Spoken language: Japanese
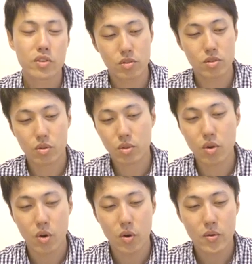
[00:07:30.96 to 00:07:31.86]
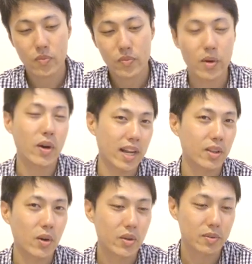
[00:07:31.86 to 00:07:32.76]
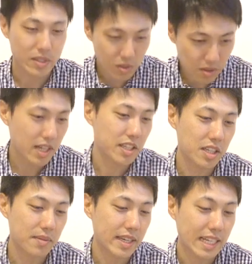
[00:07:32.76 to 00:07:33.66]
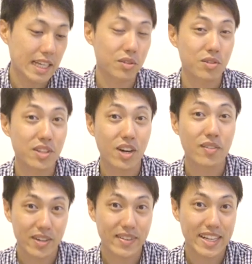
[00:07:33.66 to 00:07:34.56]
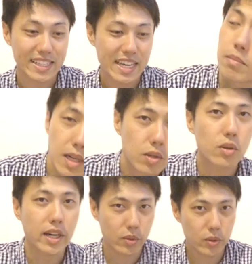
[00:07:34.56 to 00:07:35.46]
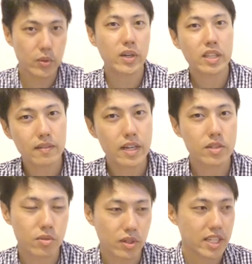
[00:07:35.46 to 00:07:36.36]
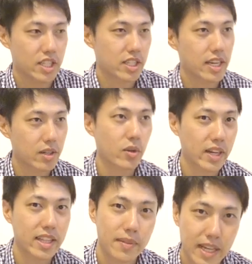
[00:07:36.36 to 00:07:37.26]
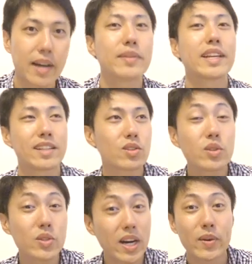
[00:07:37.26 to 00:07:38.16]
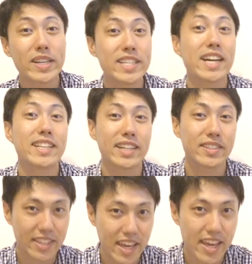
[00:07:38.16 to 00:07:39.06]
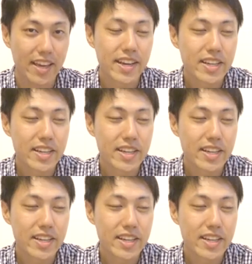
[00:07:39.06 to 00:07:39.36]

いうことをやろうかなと、それができればいいかなというふうに思います。今回この動画ではその家事代行やってみたみたいなそういう話ではなくて、